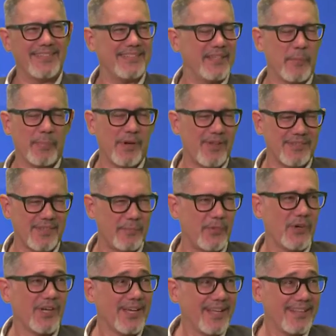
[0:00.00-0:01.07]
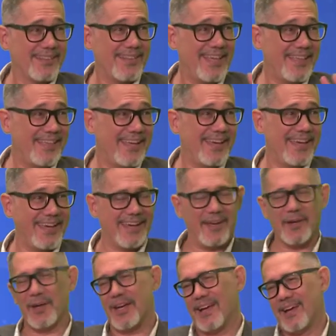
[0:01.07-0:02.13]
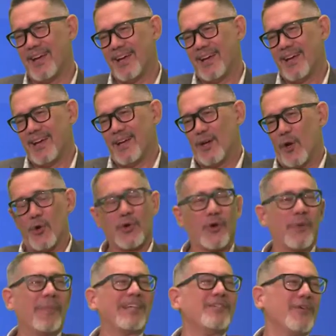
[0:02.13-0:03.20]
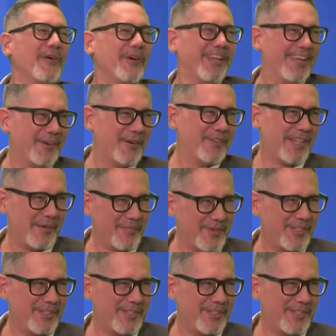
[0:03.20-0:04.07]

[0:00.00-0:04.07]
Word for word: siempre lo hacemos. Desde los cromañones contamos